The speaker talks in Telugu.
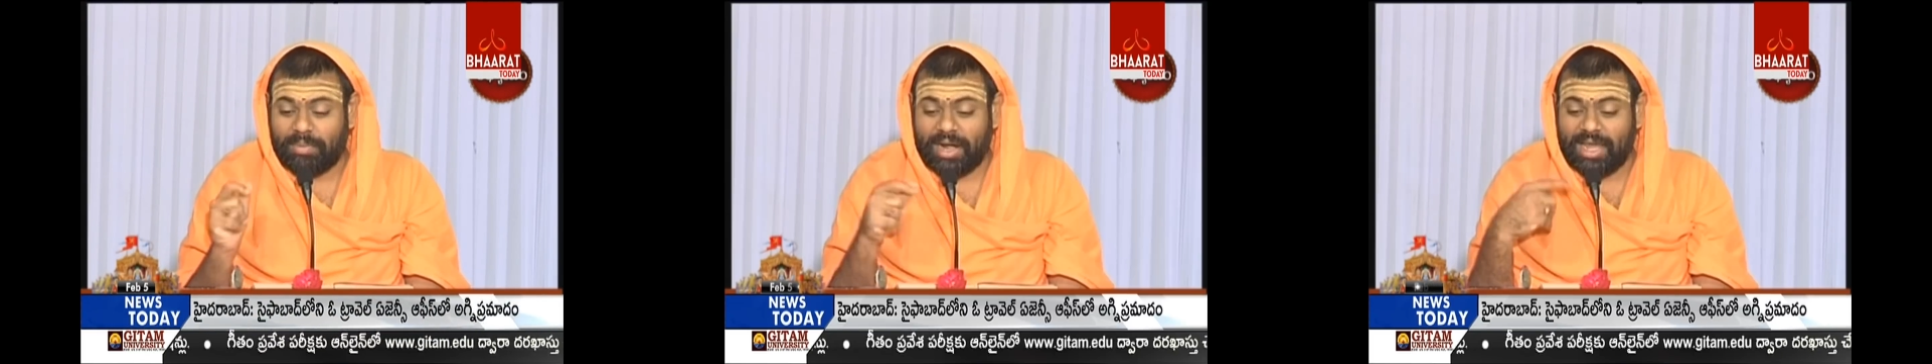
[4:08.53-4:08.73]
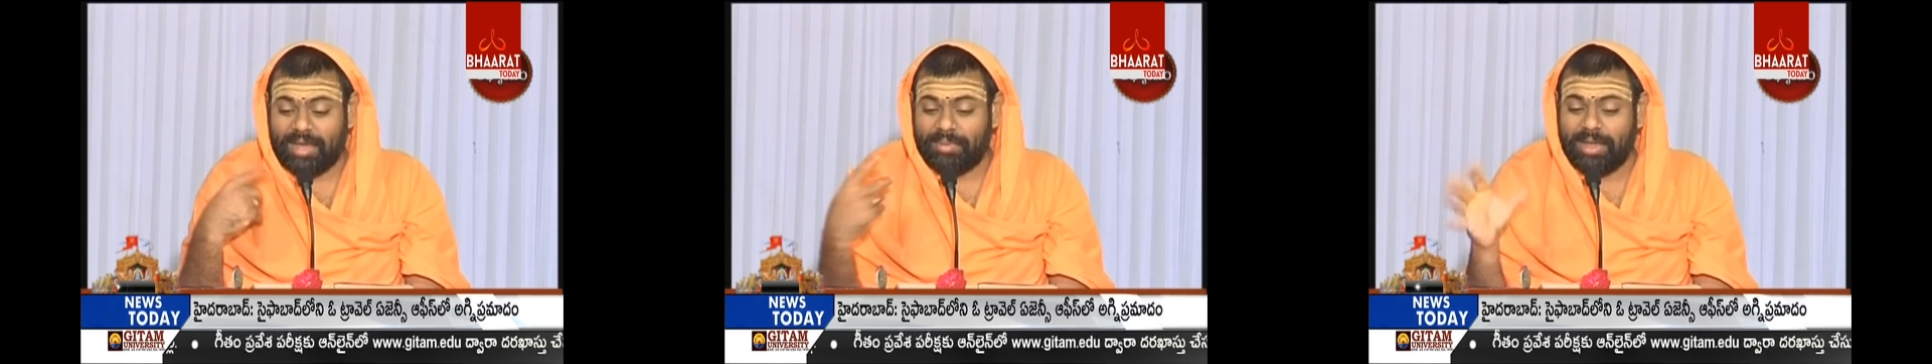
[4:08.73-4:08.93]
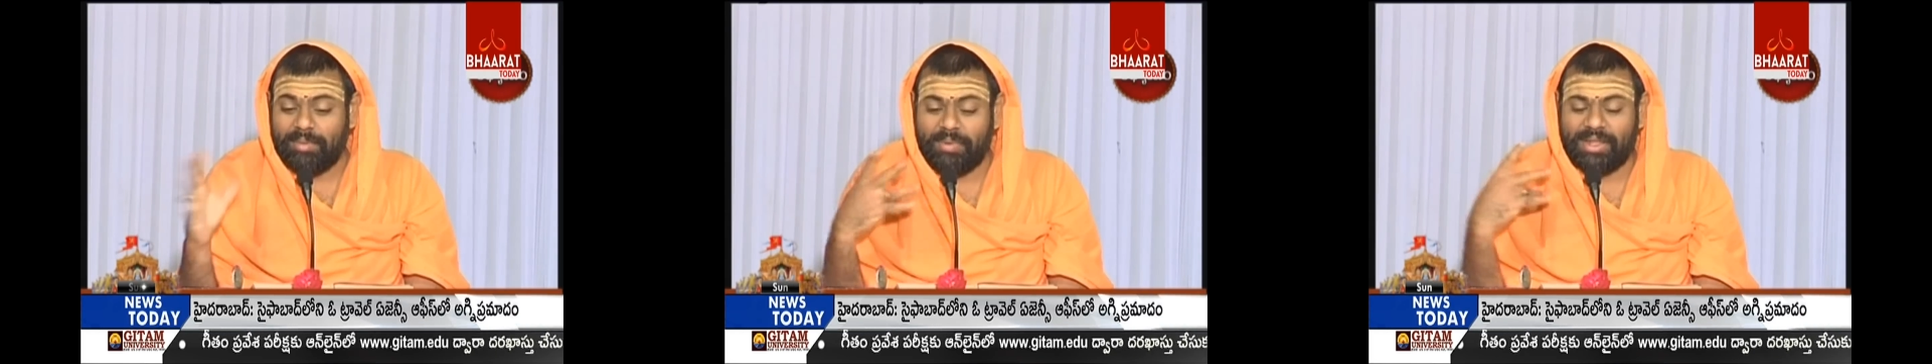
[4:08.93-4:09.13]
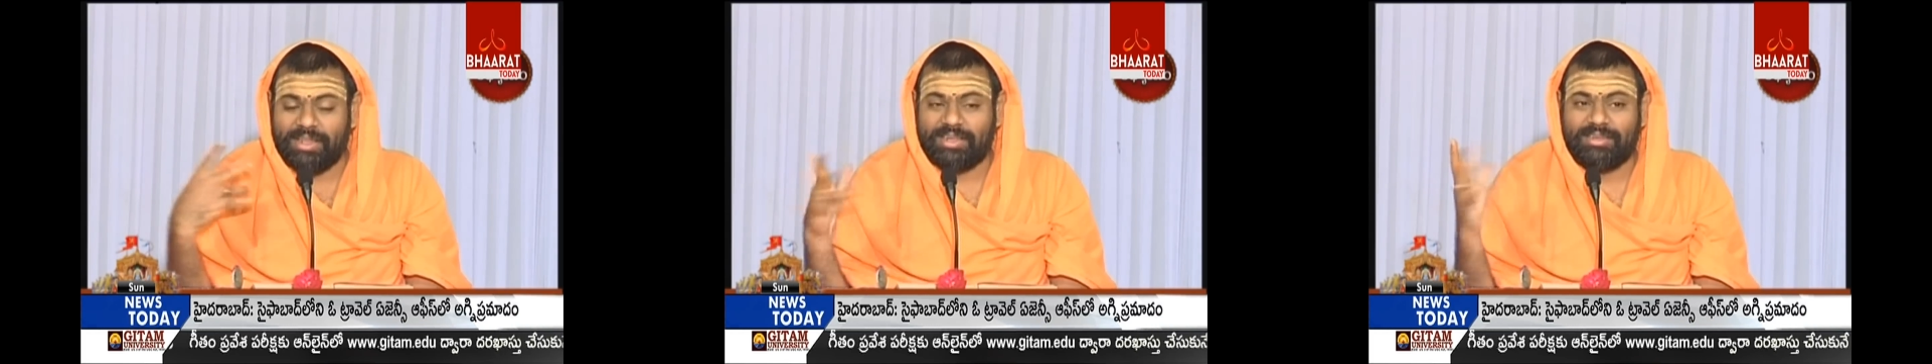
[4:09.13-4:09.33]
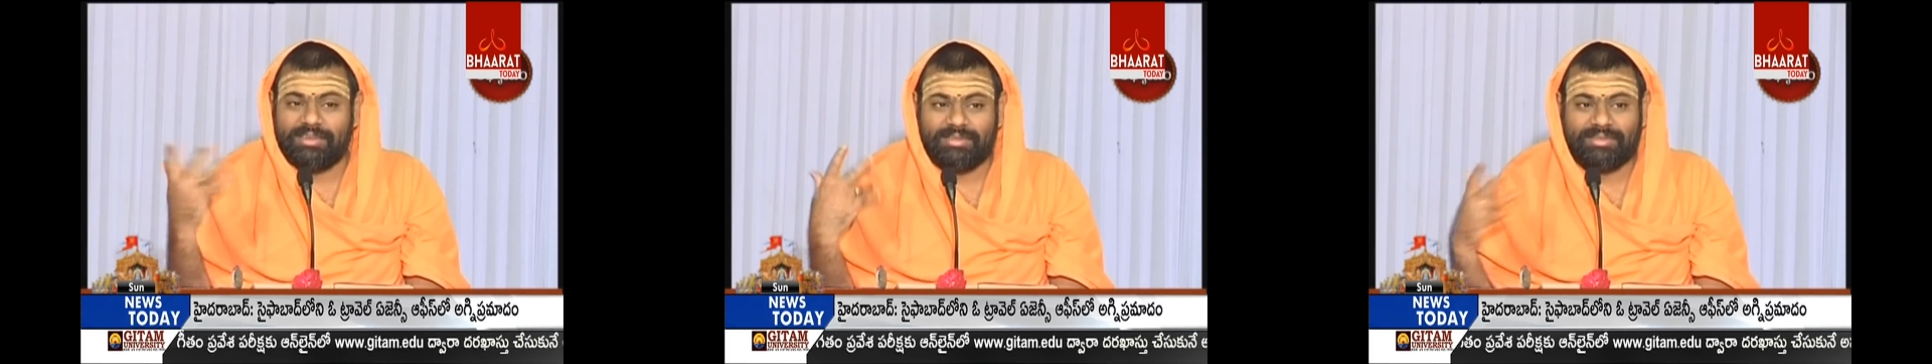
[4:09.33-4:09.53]
ప్రళయం
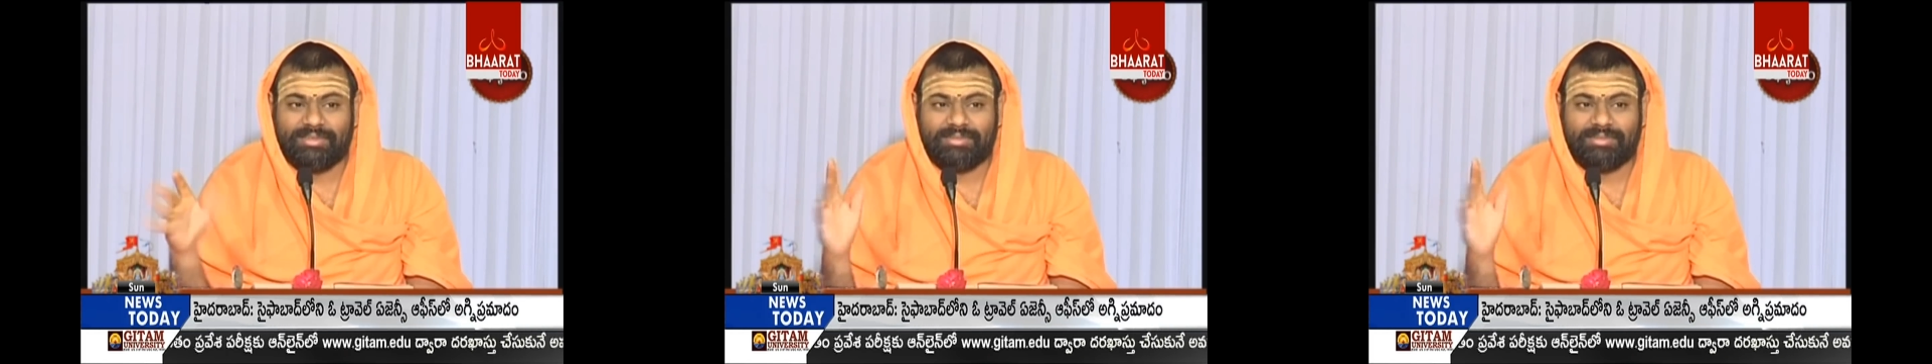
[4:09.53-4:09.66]
అయిపోయింది